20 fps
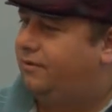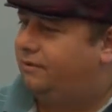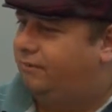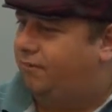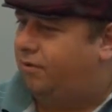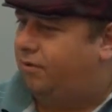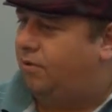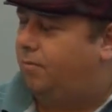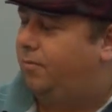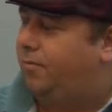
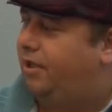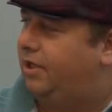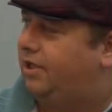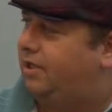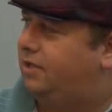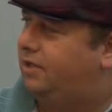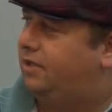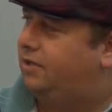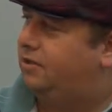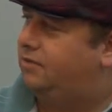Foi
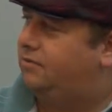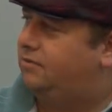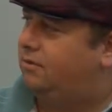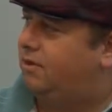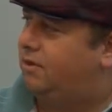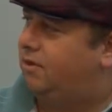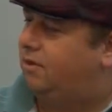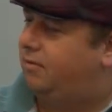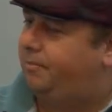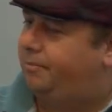complicando,
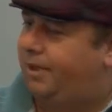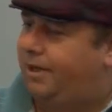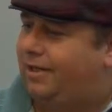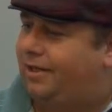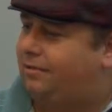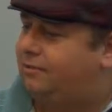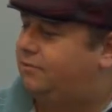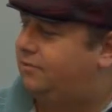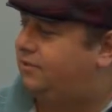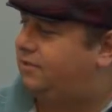a
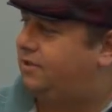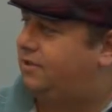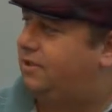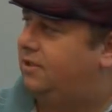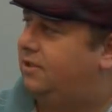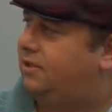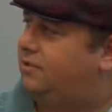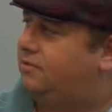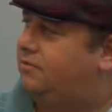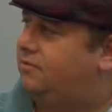perna
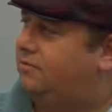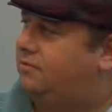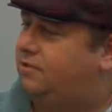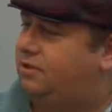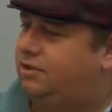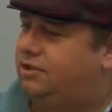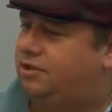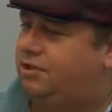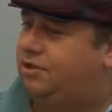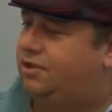cozinhando,
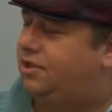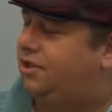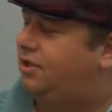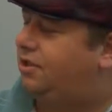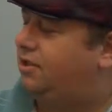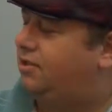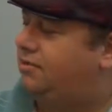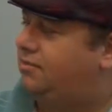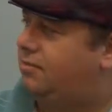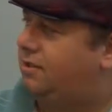
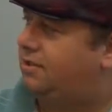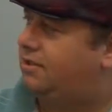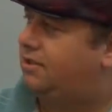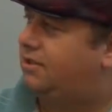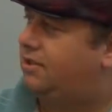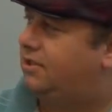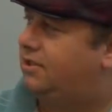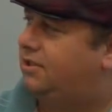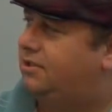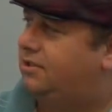inchando
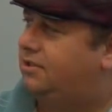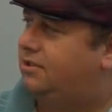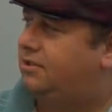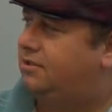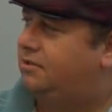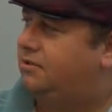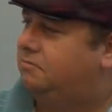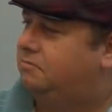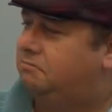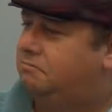bastante.
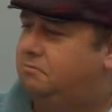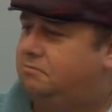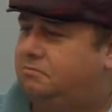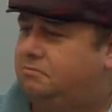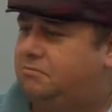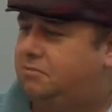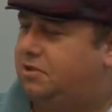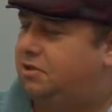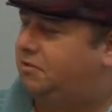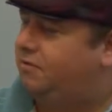
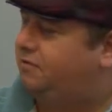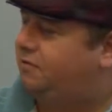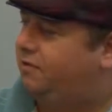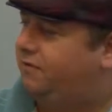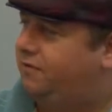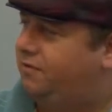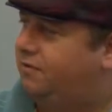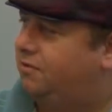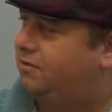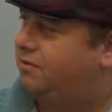Não
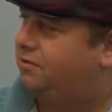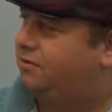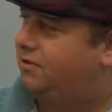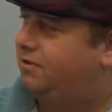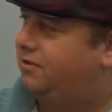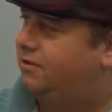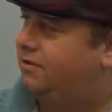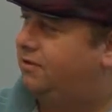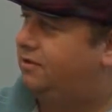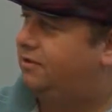tive
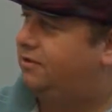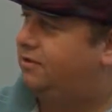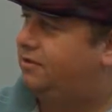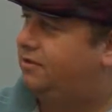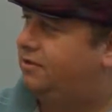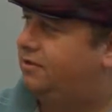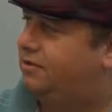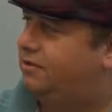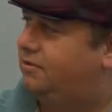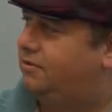condições de,
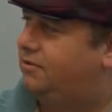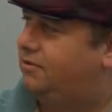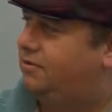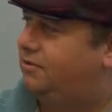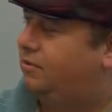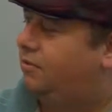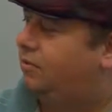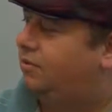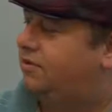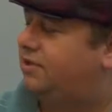de
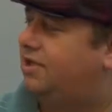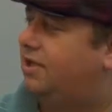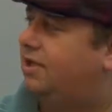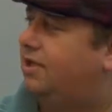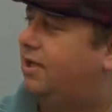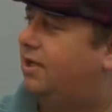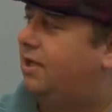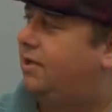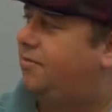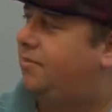não conseguia
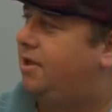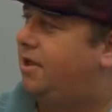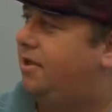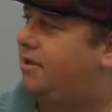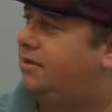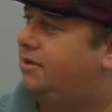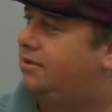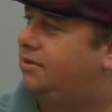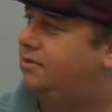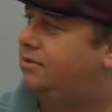nem caminhar.